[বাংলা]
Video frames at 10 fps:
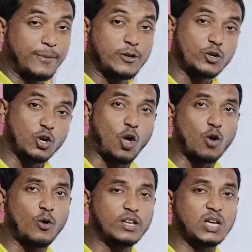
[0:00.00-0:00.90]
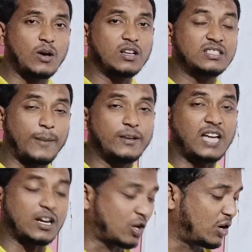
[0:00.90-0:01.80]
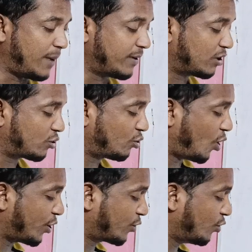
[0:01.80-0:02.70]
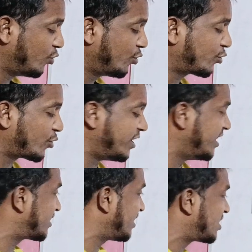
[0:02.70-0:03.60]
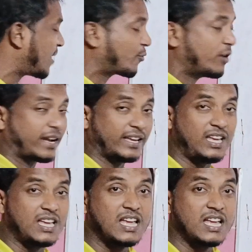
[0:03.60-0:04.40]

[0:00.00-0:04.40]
ভিডিওটি লং হয়ে যাওয়া যাবে যার কারণে আমি কিন্তু অনেকগুলো নোট করে নিয়েছি হিসাব করে আগে